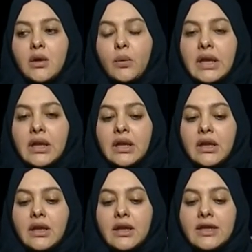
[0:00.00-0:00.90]

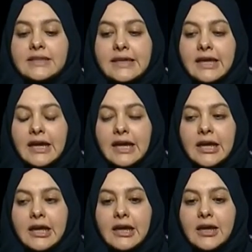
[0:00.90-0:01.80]
والاحتكاك
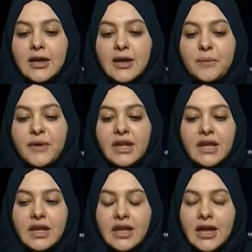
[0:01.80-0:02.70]

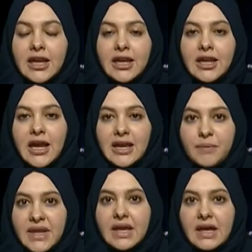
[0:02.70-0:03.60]

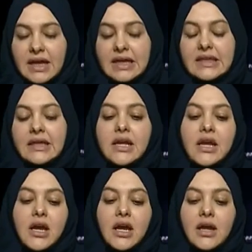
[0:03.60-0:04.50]
بالبيئه هذه
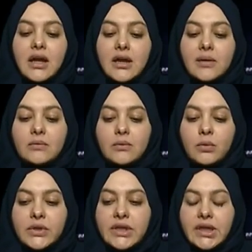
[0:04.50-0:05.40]

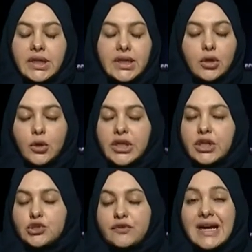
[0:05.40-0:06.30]
وكون
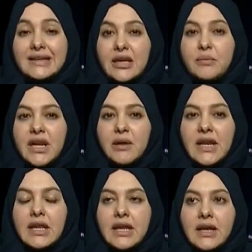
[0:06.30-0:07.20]
اني شفت اكثر من
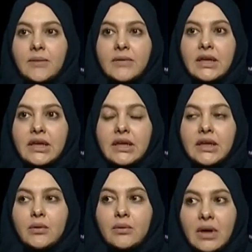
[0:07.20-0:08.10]
عمليه
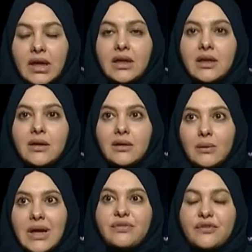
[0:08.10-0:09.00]
يعني وانا
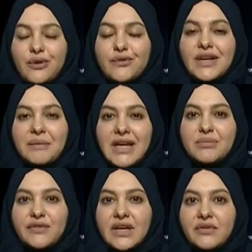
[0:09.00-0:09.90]
واقفه في غرفه
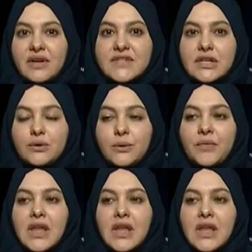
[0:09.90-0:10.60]
العمليات بفكر في نفسي انه